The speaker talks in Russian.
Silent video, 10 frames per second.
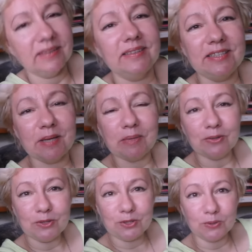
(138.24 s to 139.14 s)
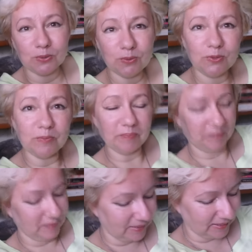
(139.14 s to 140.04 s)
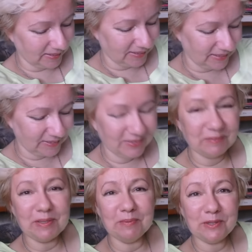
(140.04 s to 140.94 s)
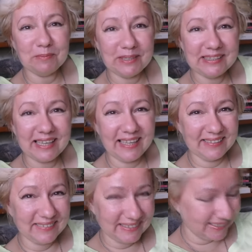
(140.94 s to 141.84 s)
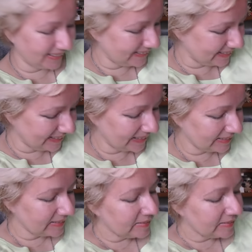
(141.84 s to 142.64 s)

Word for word: Чай молочный улун. Так, тут у меня муха пристраивается, как всегда.